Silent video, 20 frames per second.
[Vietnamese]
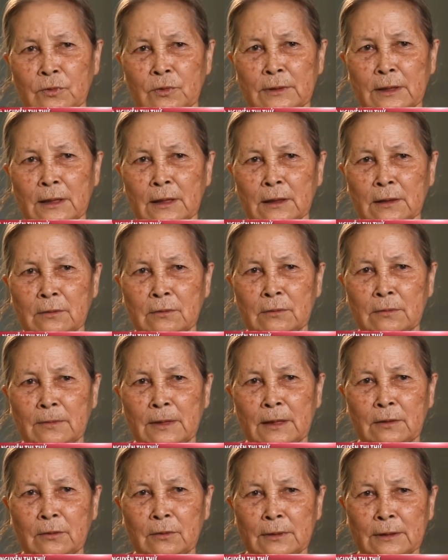thúi muốn chết
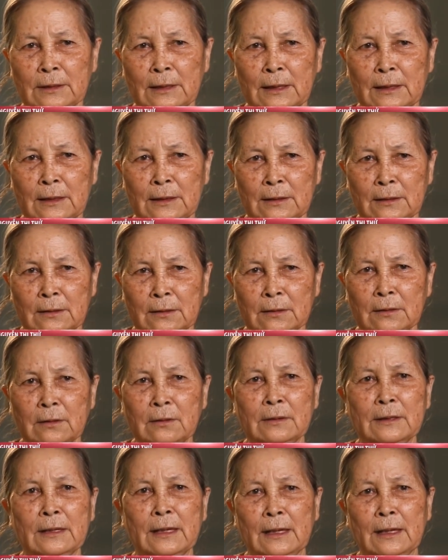luôn mà nuôi cái gì nó
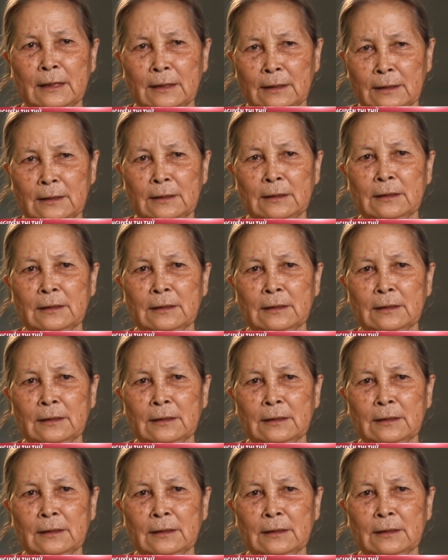thôi kệ